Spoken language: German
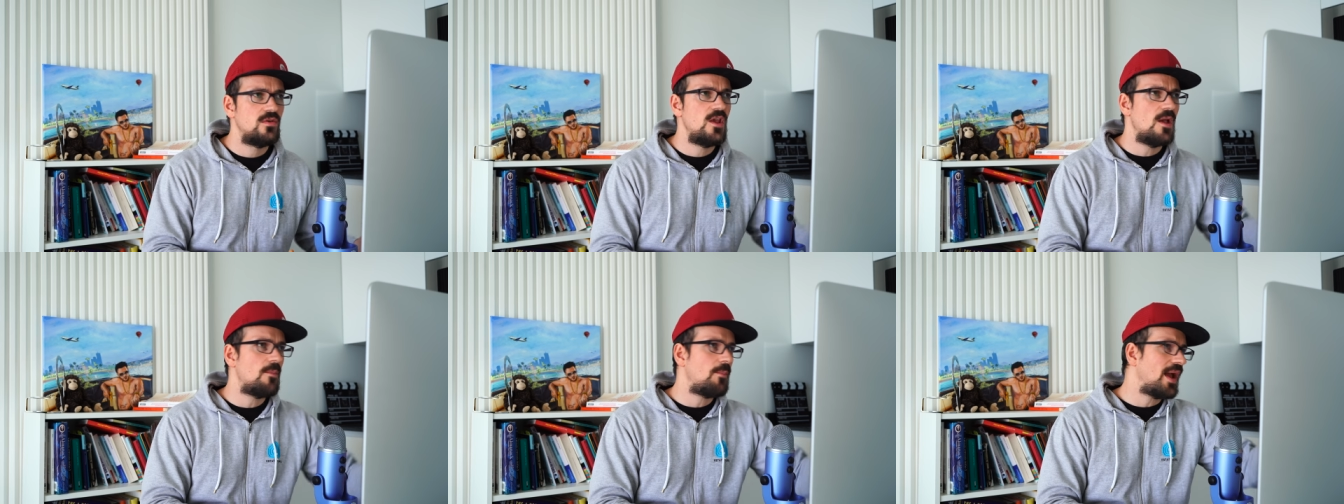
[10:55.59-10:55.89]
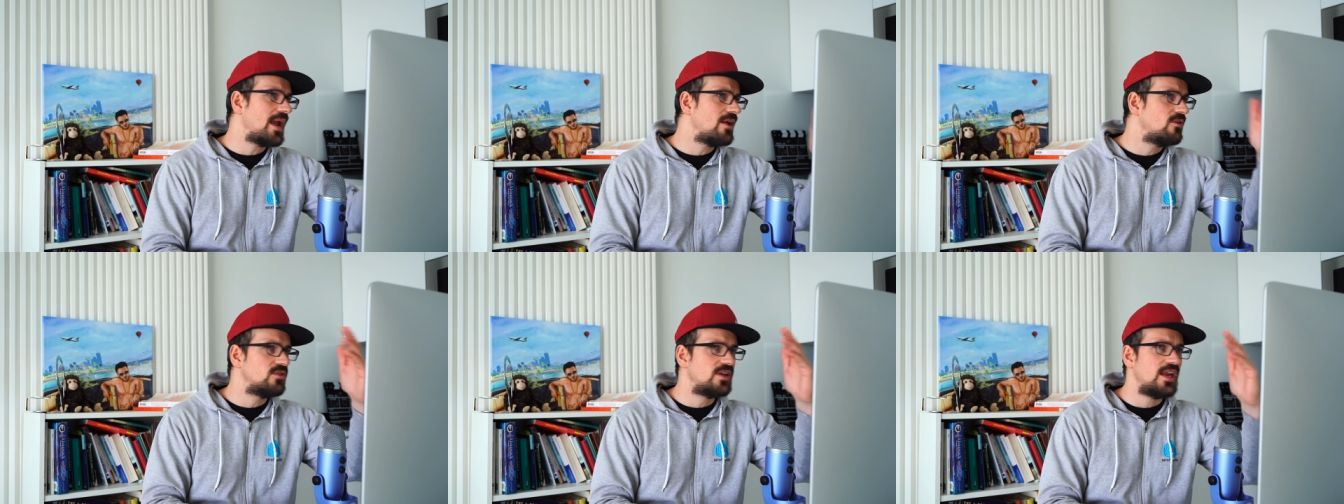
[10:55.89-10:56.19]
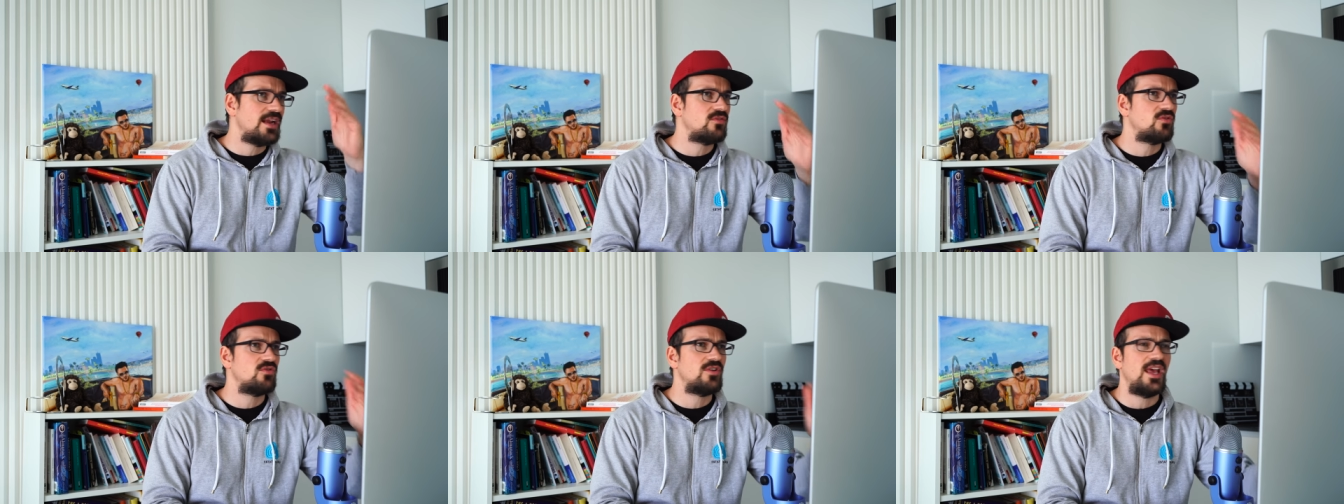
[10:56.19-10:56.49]
hier
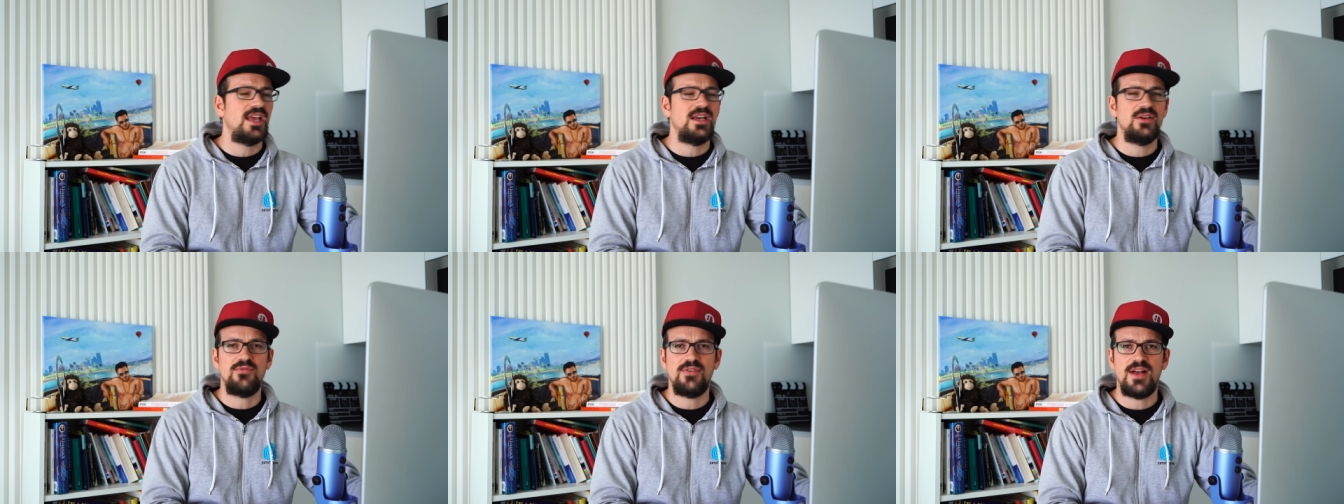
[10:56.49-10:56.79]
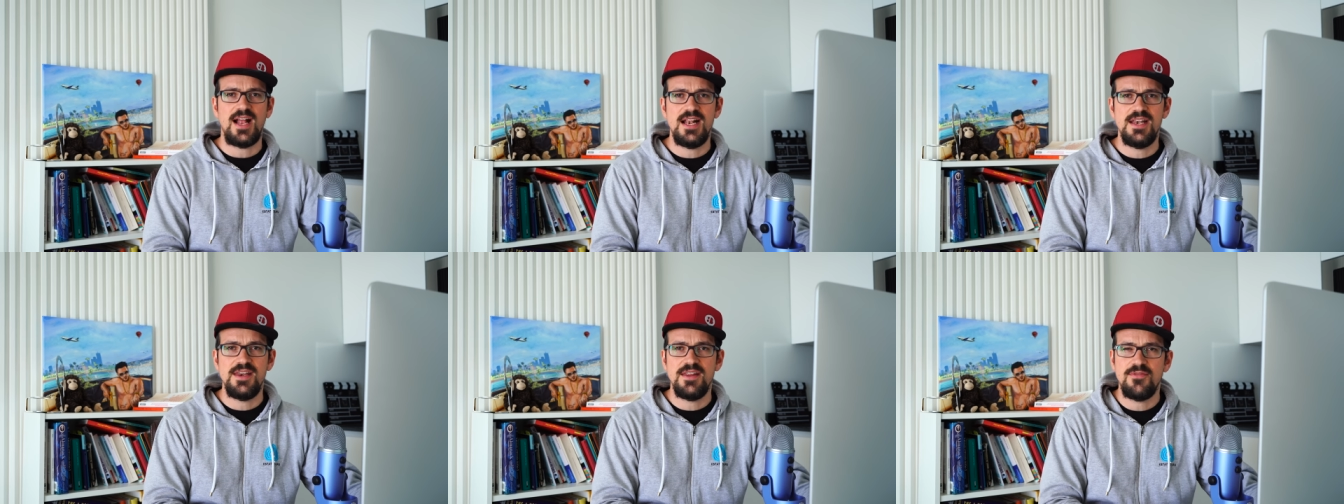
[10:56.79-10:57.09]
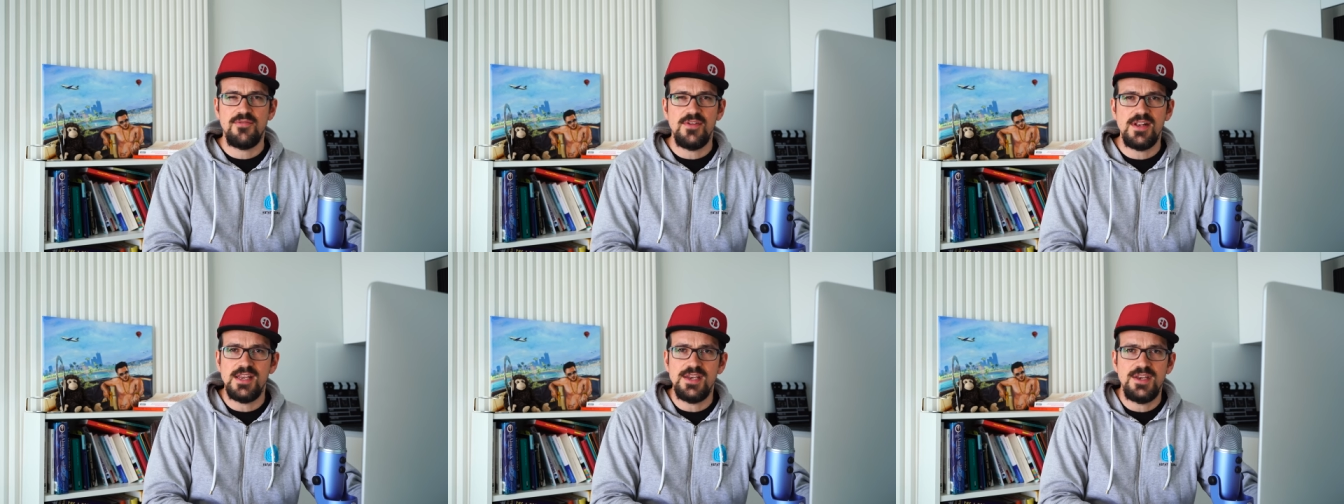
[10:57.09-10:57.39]
BioNTech total gefallen,
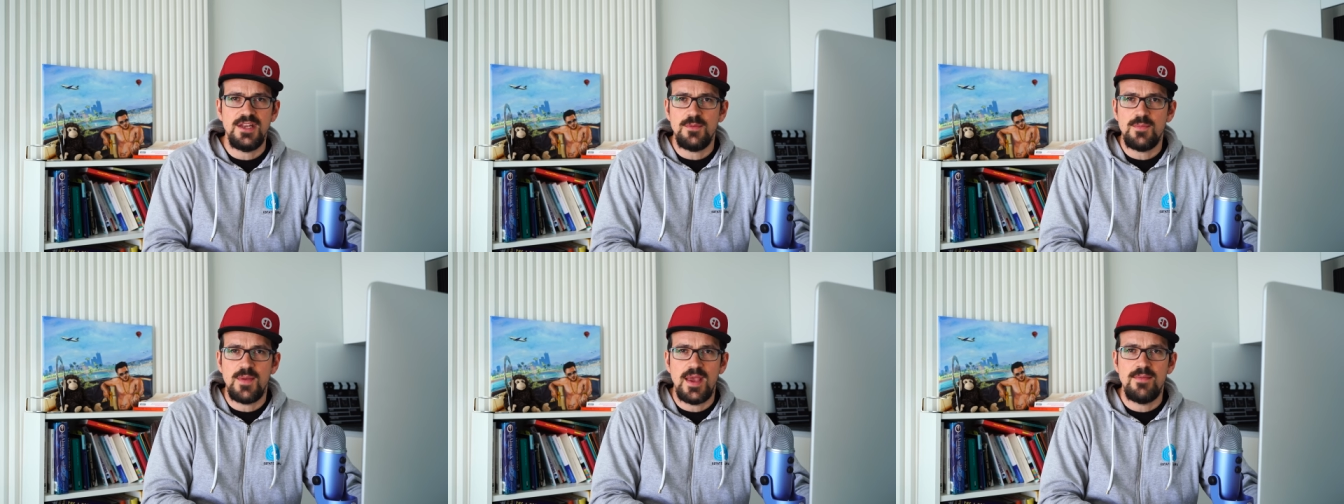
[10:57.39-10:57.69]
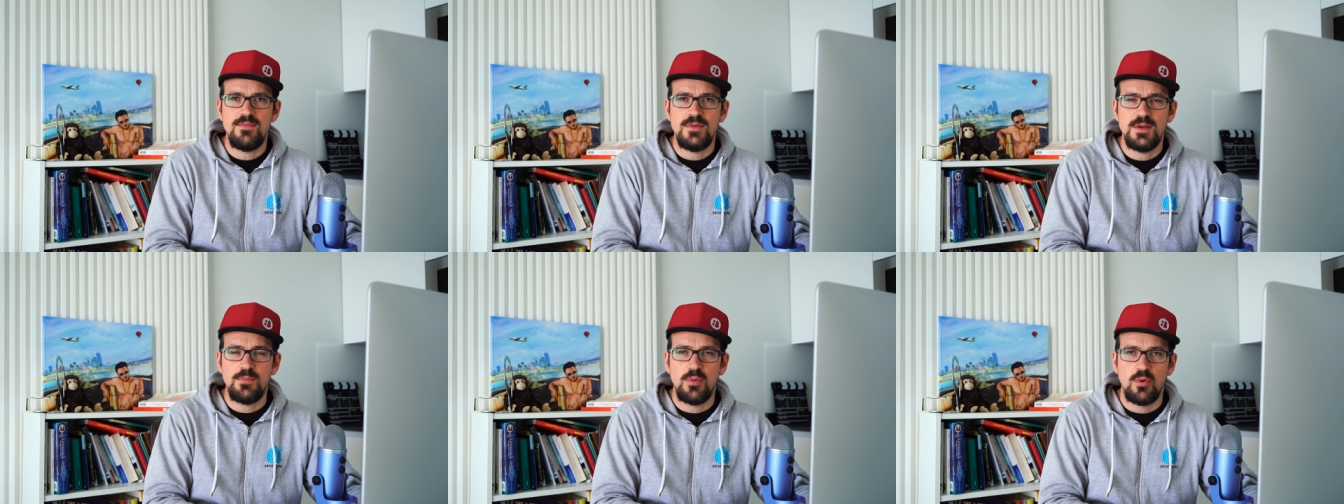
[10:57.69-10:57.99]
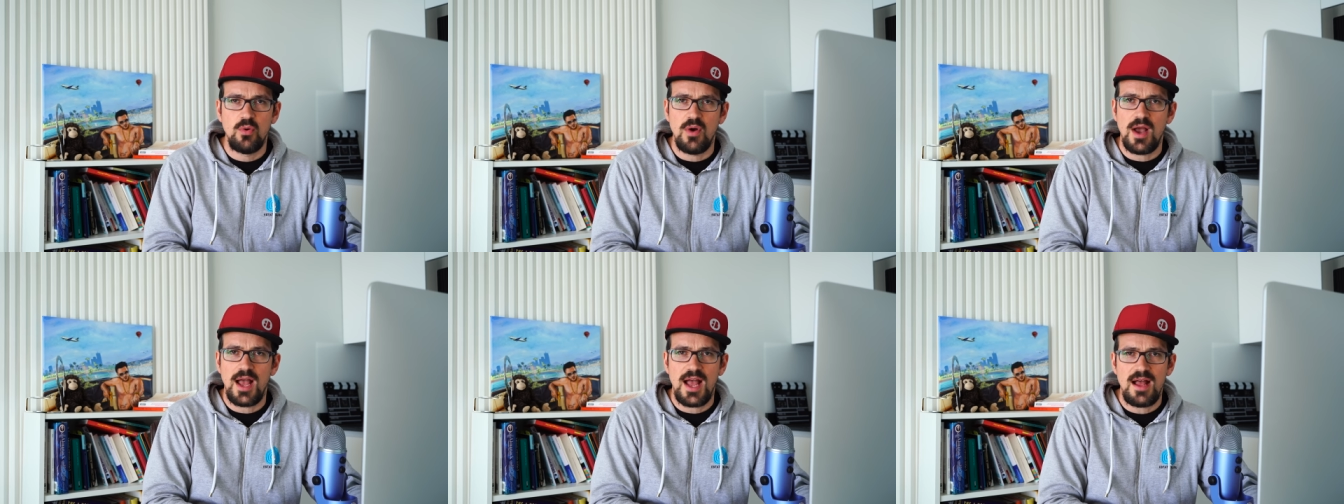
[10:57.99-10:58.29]
ich will die nicht mehr im
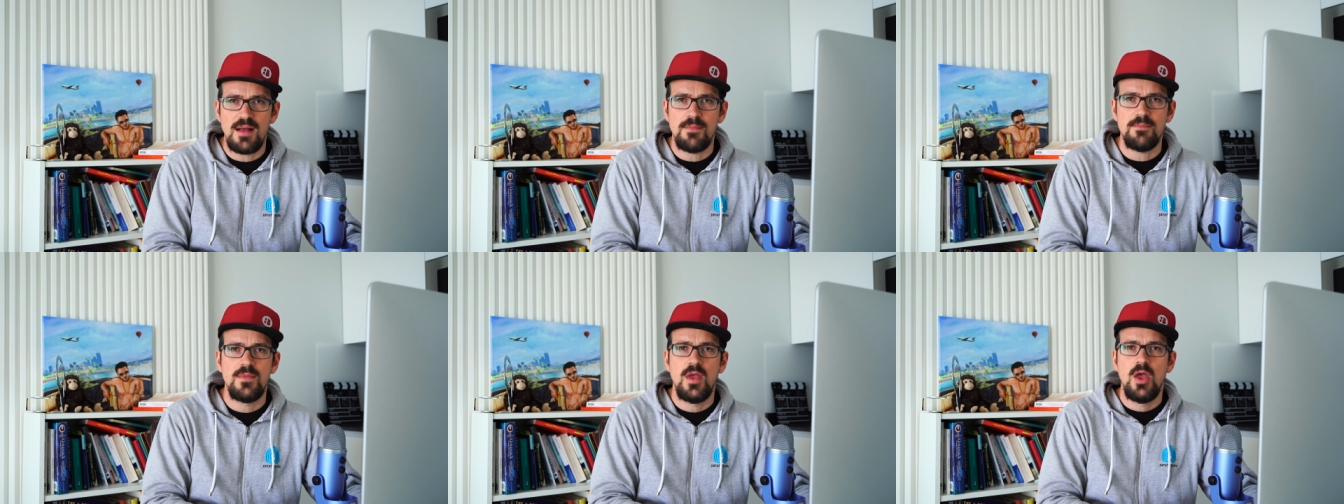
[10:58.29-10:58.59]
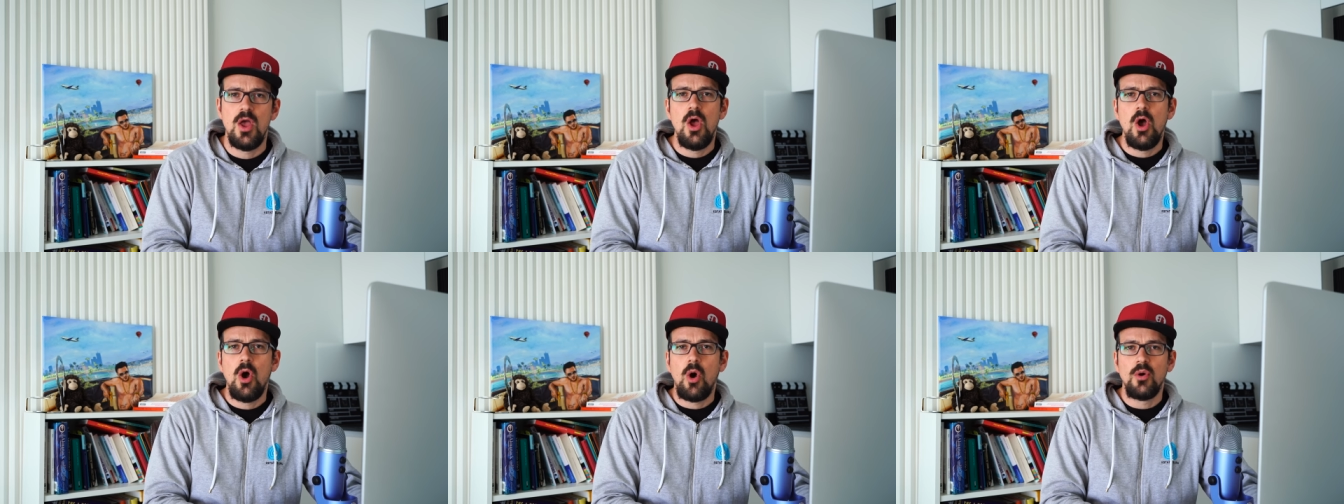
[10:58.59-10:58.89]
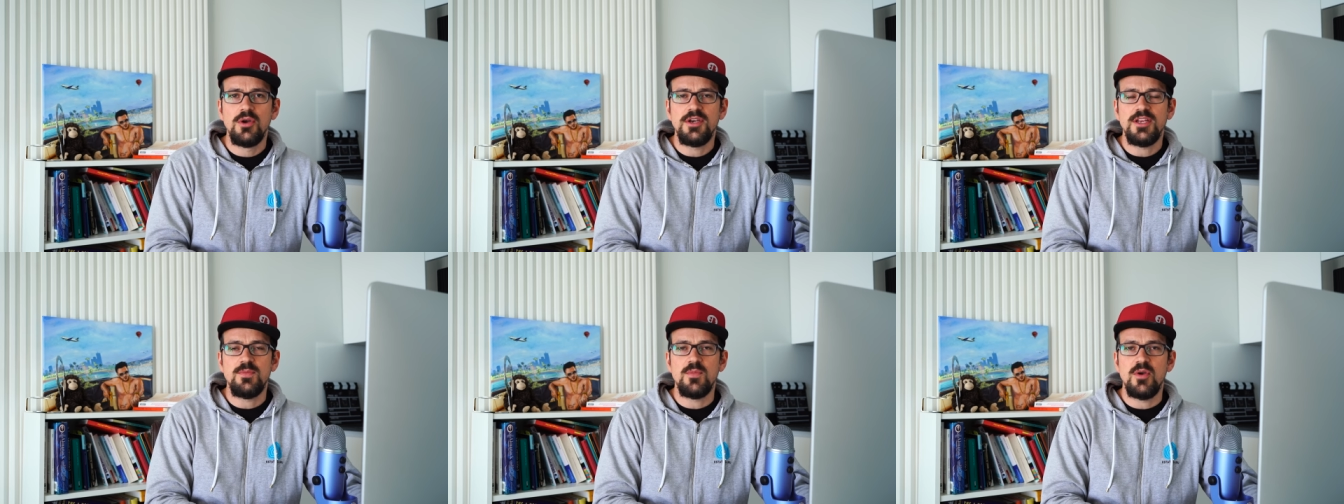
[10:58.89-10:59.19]
Depot haben
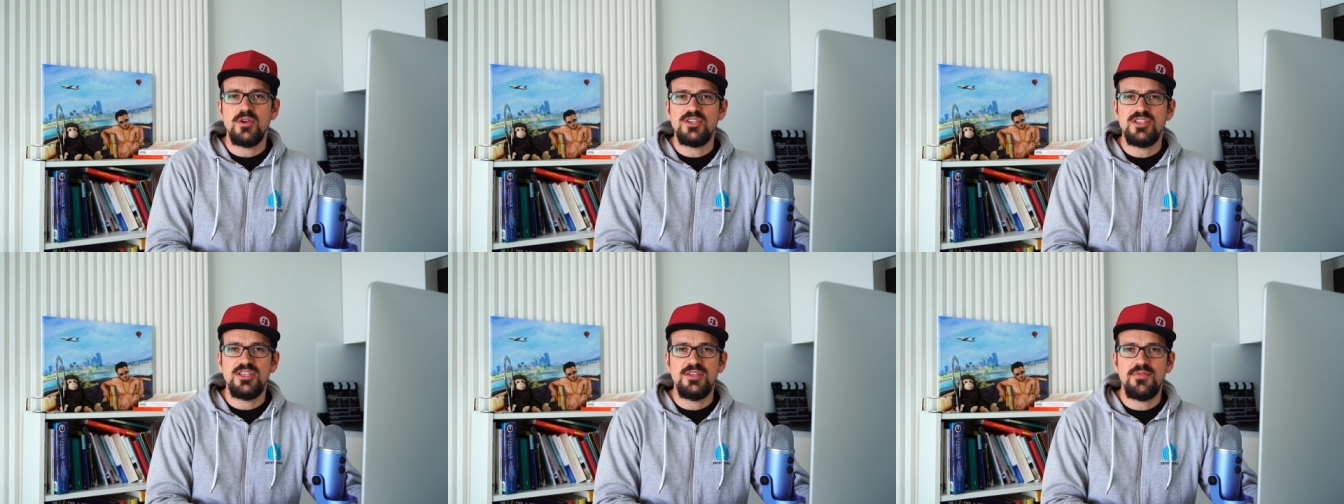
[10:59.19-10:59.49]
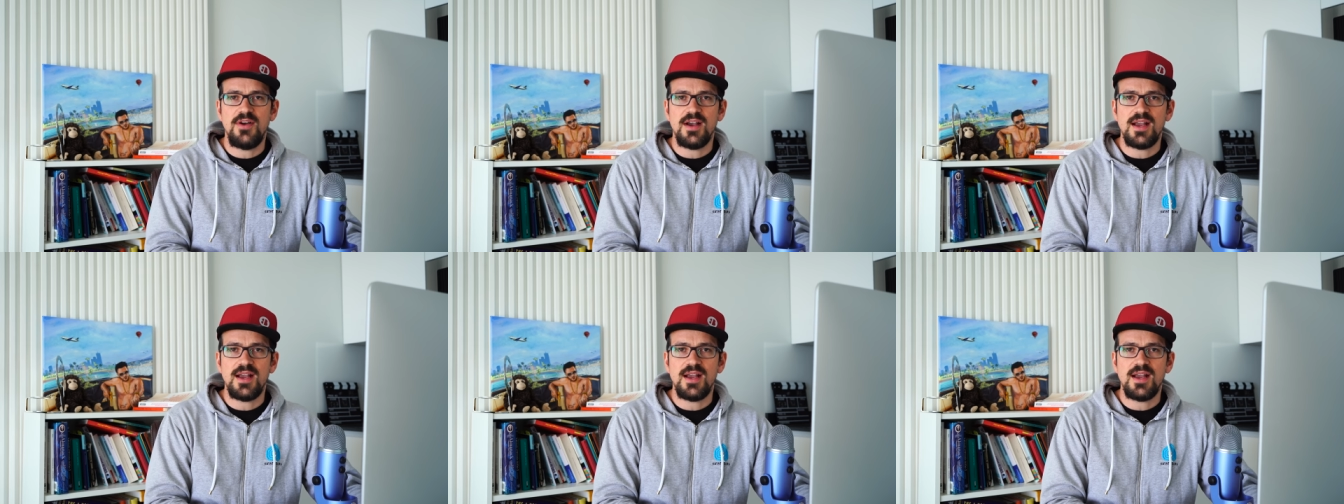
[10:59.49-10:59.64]
und ich möchte die